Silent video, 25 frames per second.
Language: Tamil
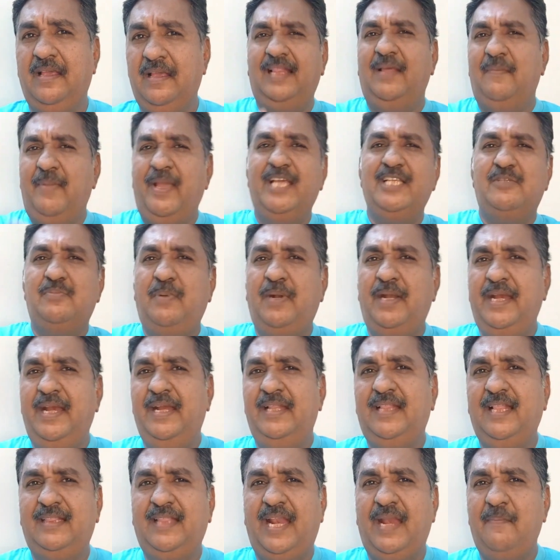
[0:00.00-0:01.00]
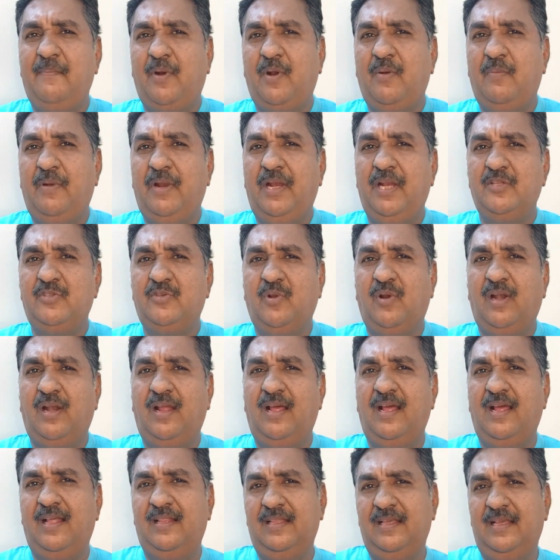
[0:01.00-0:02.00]
அதை பேஸ் பண்ணி எடுத்த திரைப்படம் அப்படின்னு
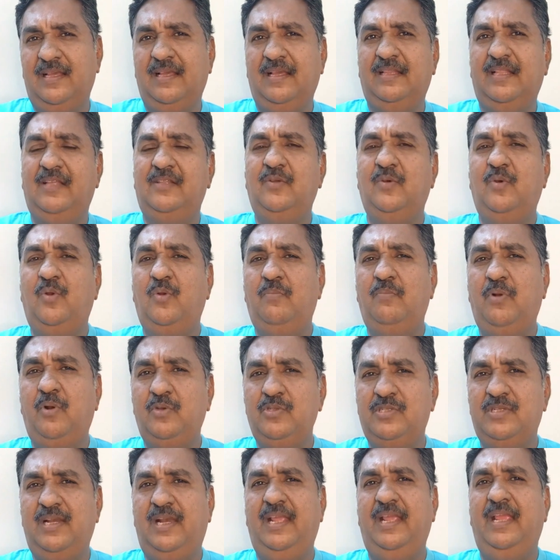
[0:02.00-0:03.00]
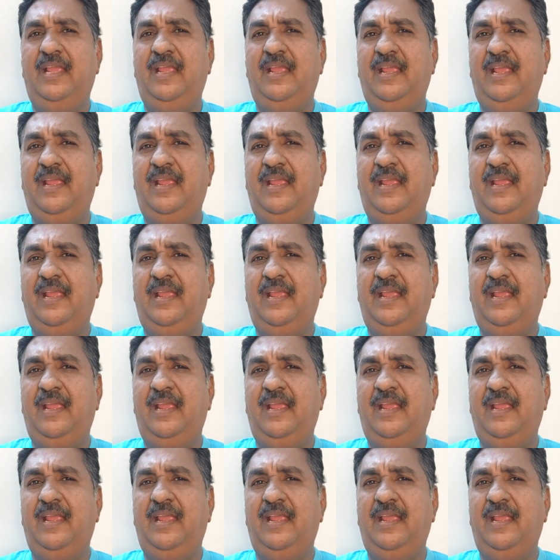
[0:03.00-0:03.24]
சொல்லலாம் அதை அதாவது ஒரு ப்ரூஸ்லி